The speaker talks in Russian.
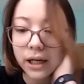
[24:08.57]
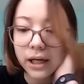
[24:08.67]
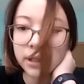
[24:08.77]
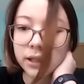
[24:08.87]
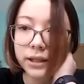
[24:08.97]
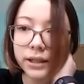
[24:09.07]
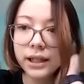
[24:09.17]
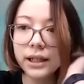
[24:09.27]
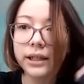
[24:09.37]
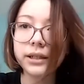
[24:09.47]
А,
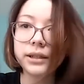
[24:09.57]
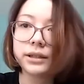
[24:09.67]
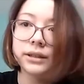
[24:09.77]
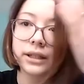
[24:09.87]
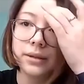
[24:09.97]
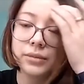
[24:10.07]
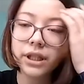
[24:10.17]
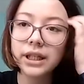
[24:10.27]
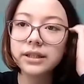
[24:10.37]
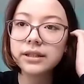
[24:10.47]
далее, там
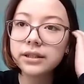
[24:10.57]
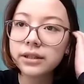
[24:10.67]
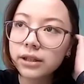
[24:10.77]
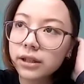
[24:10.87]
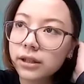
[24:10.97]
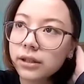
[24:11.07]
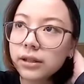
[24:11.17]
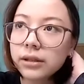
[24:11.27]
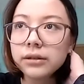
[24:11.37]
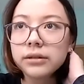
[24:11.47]
есть э,
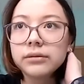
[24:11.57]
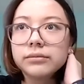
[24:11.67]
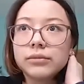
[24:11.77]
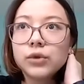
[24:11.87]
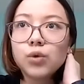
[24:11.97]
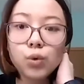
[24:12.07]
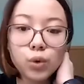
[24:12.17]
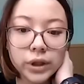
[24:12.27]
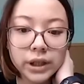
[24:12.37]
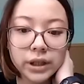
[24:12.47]

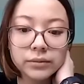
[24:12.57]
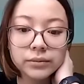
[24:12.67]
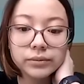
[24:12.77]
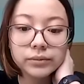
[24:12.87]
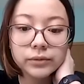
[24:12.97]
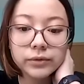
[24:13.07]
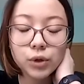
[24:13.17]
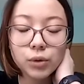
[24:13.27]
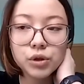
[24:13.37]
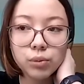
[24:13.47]
кухня в
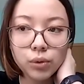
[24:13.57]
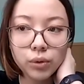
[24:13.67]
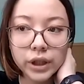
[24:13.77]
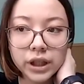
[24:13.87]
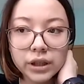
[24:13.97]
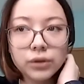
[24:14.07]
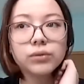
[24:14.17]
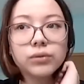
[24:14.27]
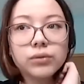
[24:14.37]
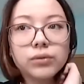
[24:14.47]
том же блоке,
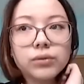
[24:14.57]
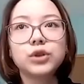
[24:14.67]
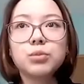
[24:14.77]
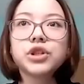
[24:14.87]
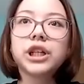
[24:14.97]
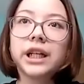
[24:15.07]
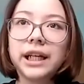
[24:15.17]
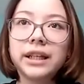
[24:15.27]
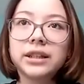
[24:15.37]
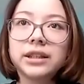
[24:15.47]
ну, в том же
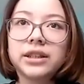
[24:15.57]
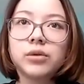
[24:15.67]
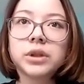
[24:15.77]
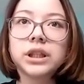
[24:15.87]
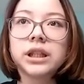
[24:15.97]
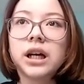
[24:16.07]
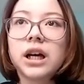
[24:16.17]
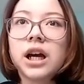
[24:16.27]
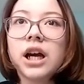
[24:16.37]
крыле, назовем это так.